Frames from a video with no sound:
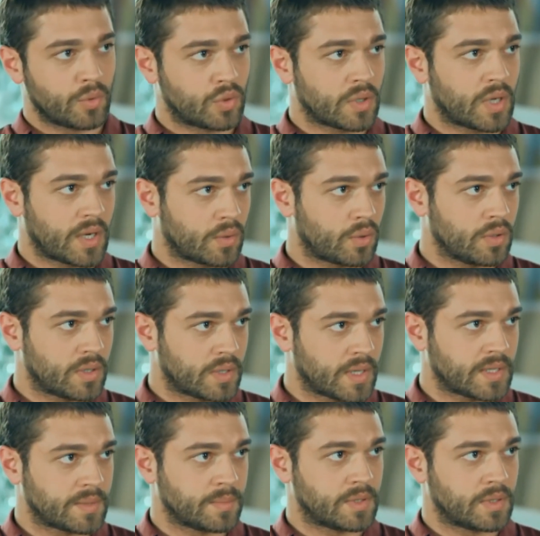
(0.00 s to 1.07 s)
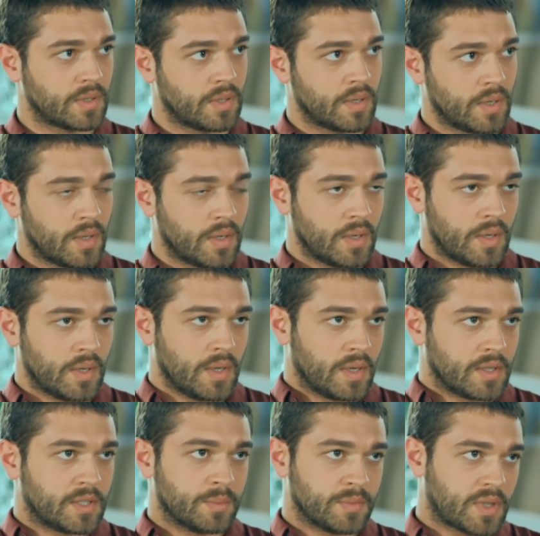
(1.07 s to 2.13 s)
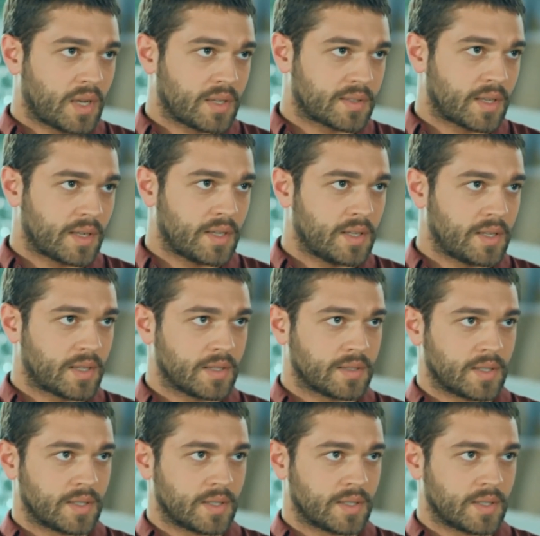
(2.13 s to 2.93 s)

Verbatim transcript: Bütün karakolları gezmiş. Şimdi de hastaneleri